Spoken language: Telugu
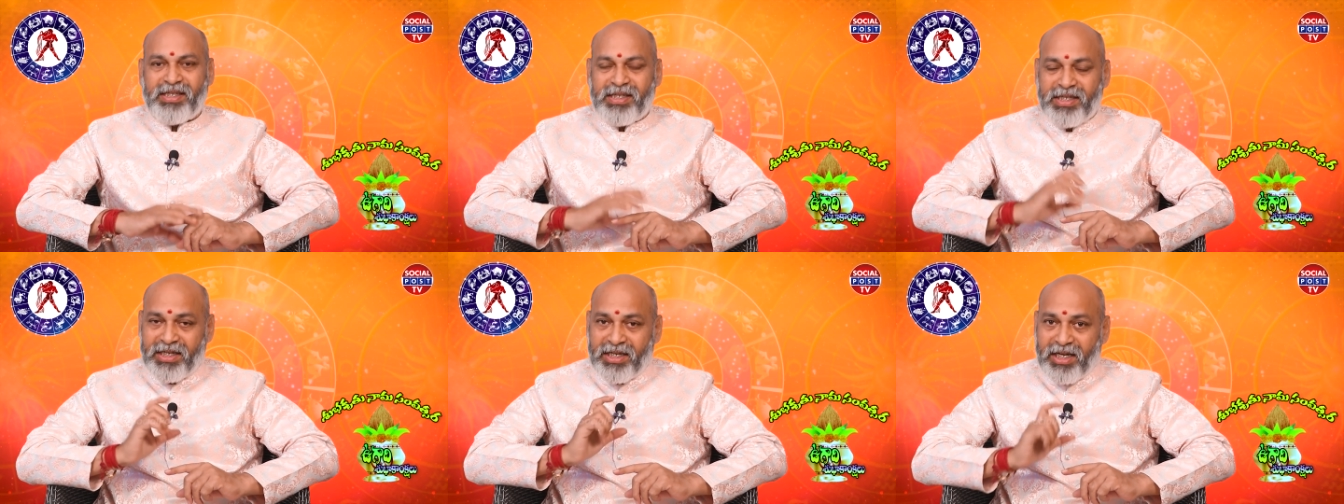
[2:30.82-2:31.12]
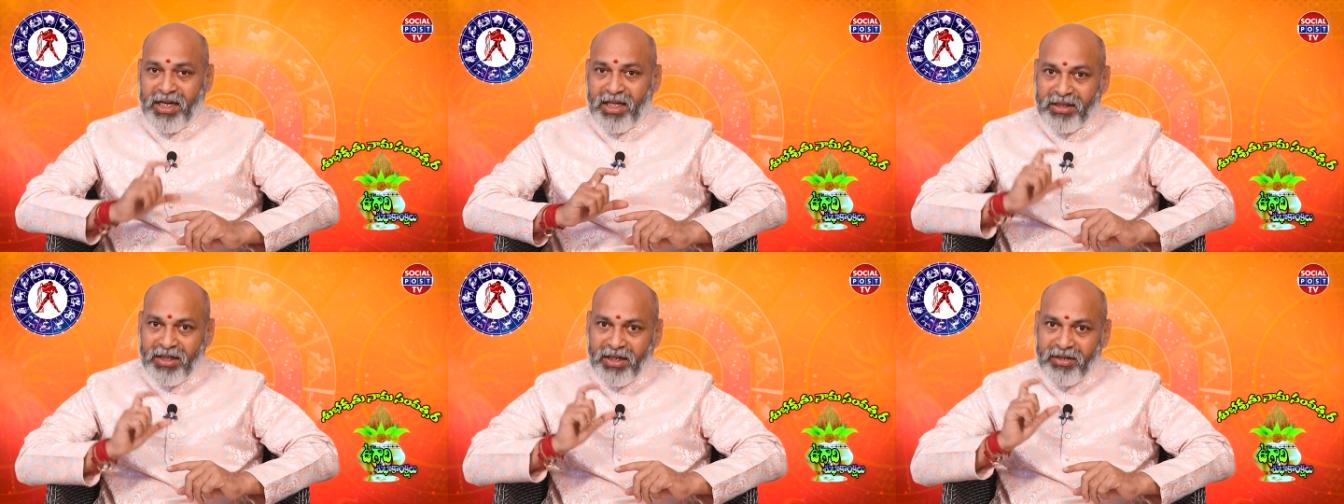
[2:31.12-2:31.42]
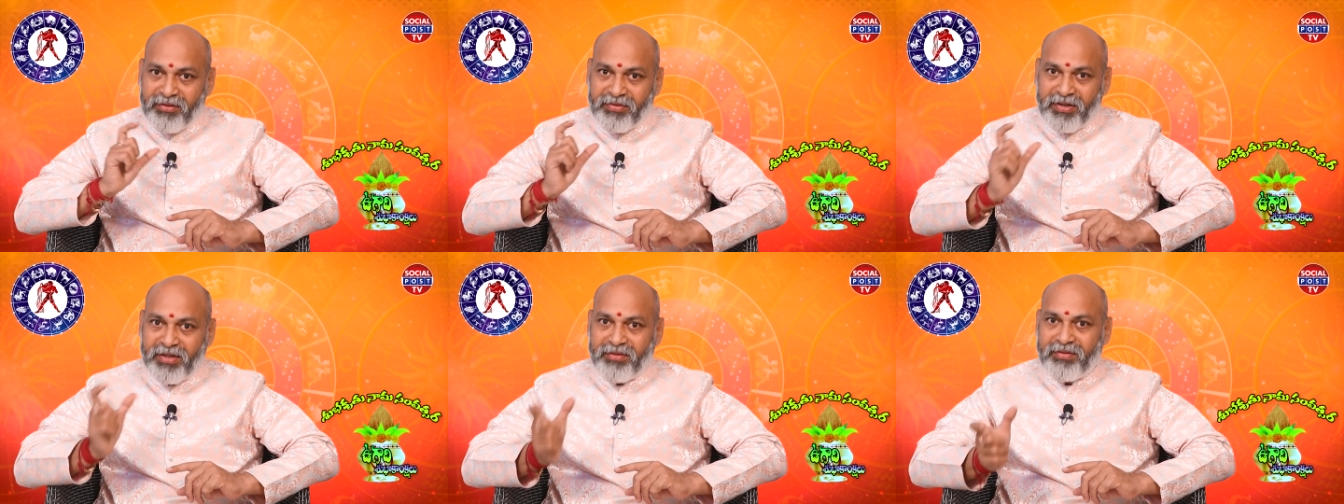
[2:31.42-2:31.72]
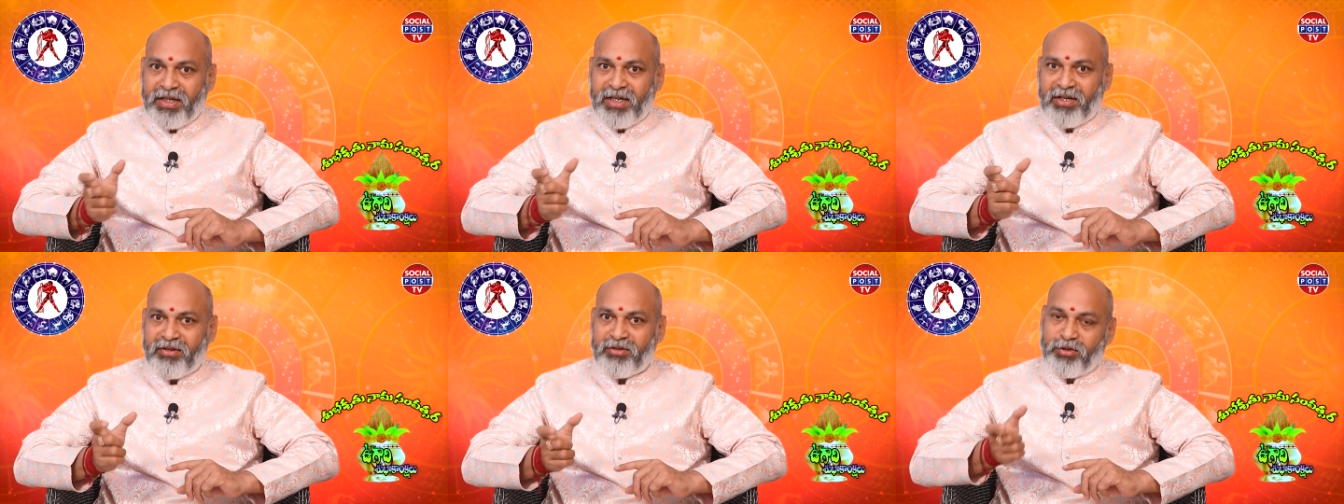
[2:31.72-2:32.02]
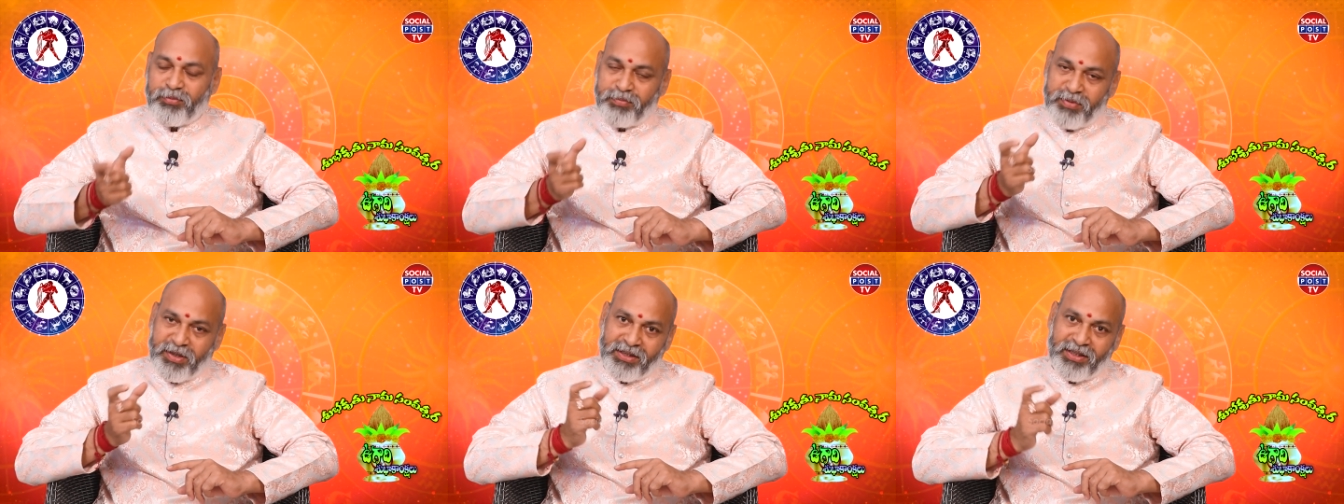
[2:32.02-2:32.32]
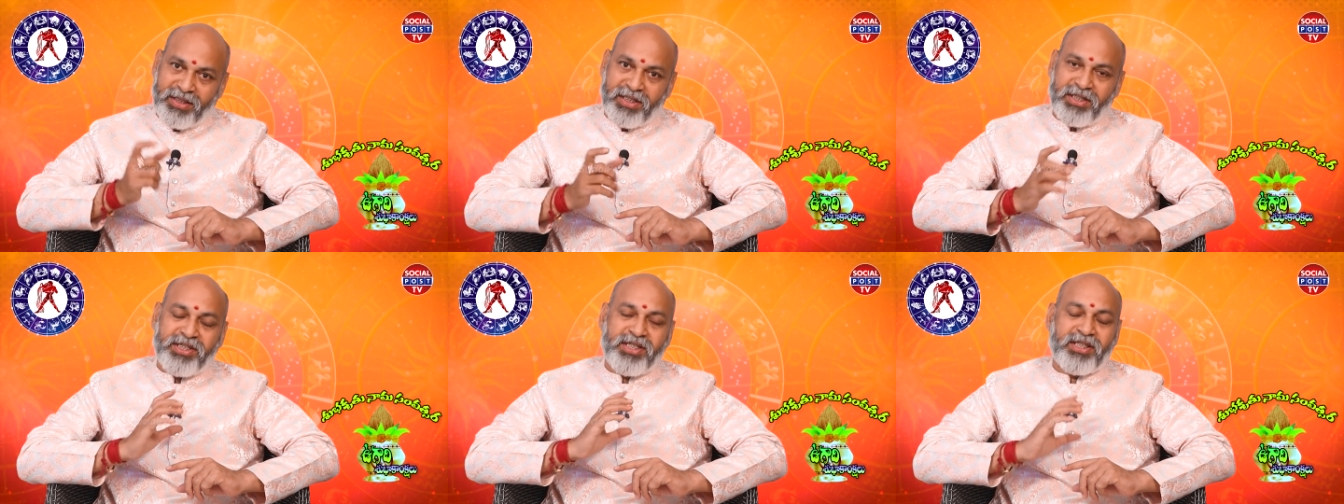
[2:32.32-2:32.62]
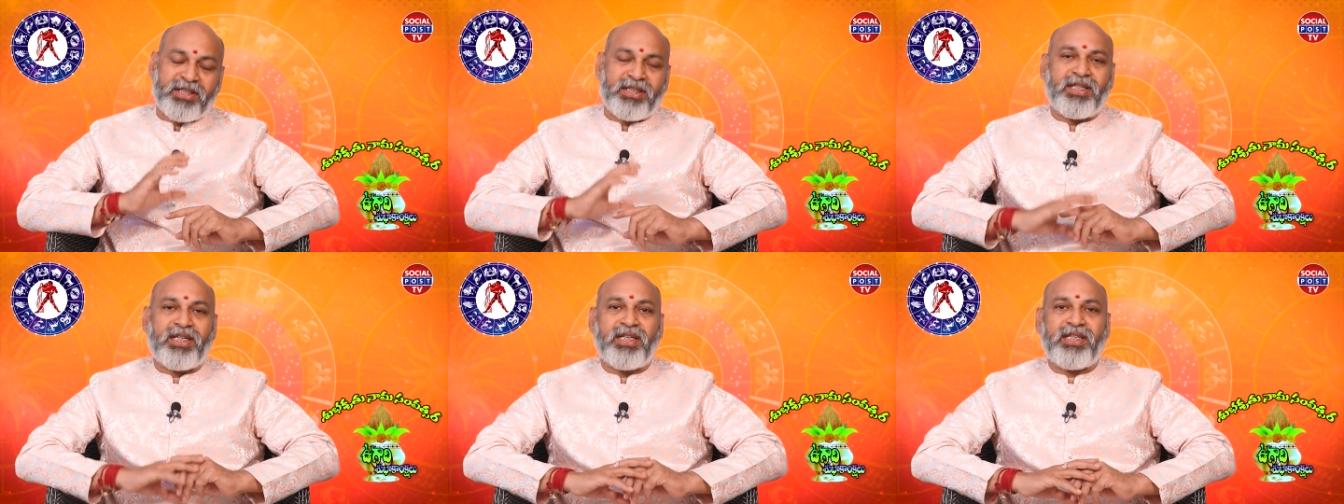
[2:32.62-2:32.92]
ఈ కాందాయ ఫలం ఎలా ఉంది ప్రతి
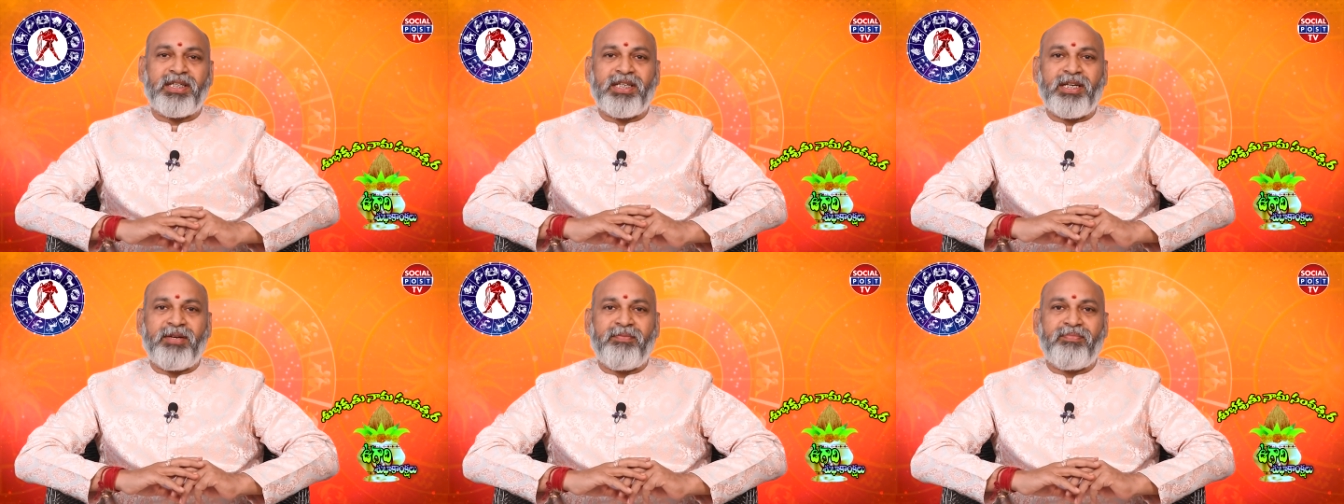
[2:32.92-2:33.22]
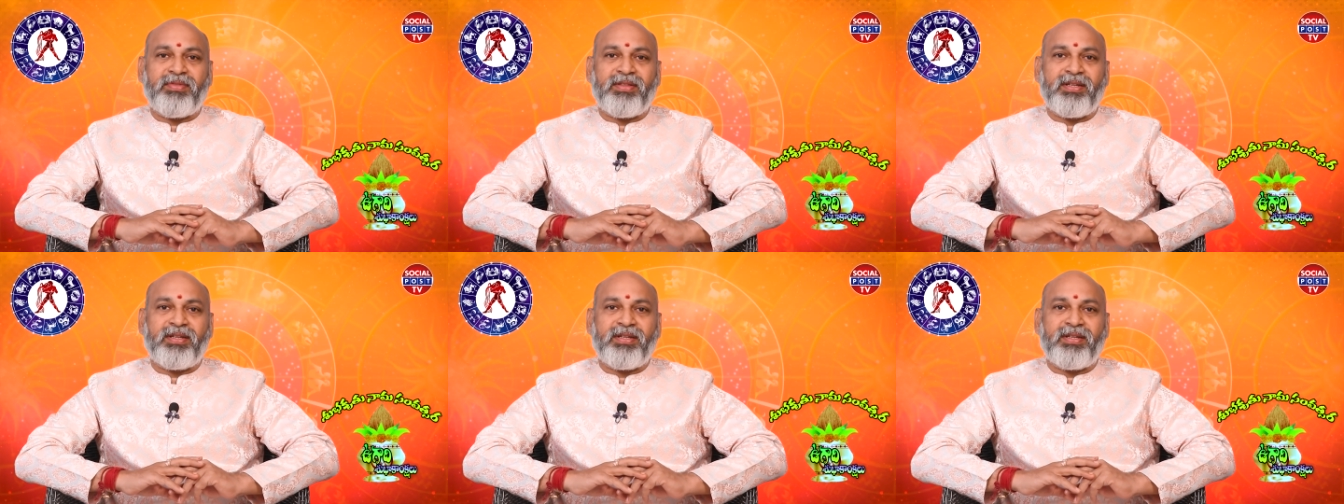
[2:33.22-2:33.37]
నక్షత్రానికి